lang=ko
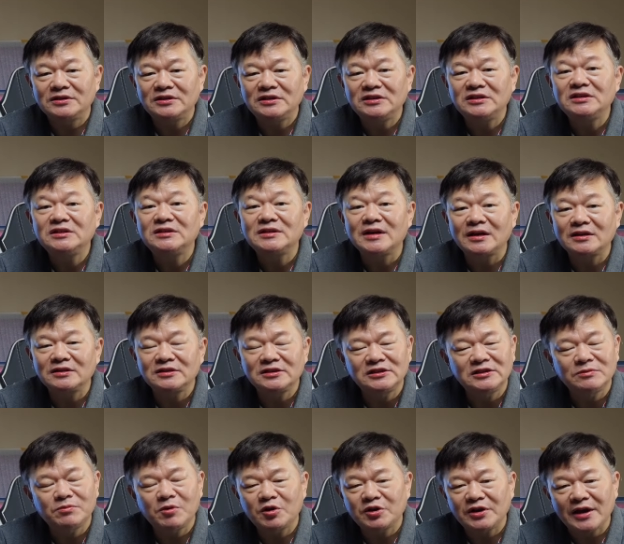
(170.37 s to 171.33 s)
이자는
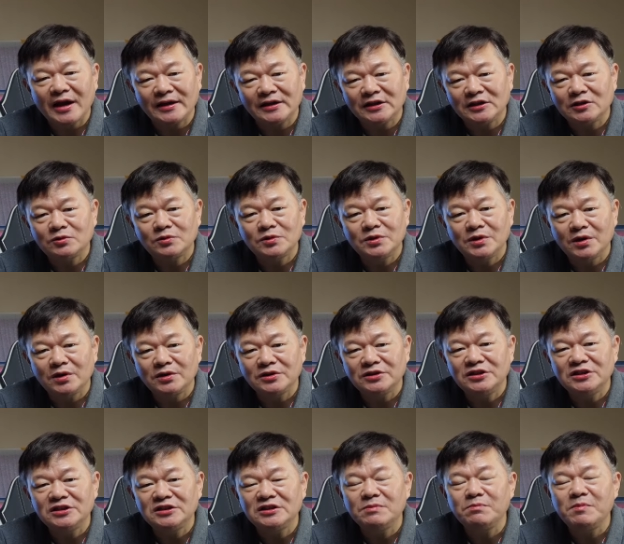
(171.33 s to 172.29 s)
10억이 아니고요.
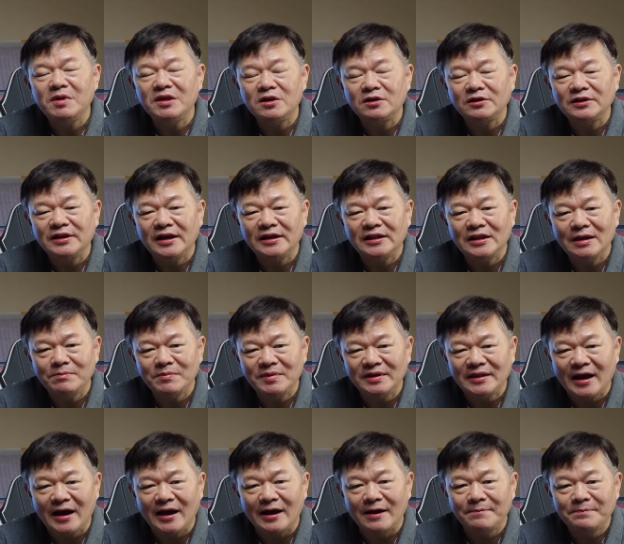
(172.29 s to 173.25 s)
20미덕 내야
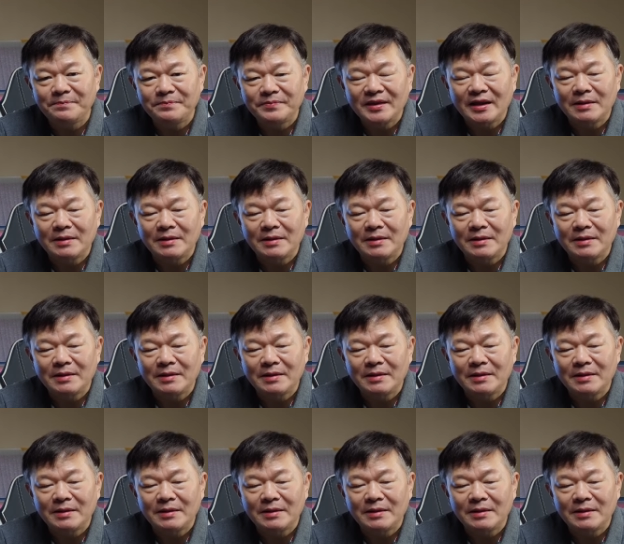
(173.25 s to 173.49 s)
됩니다.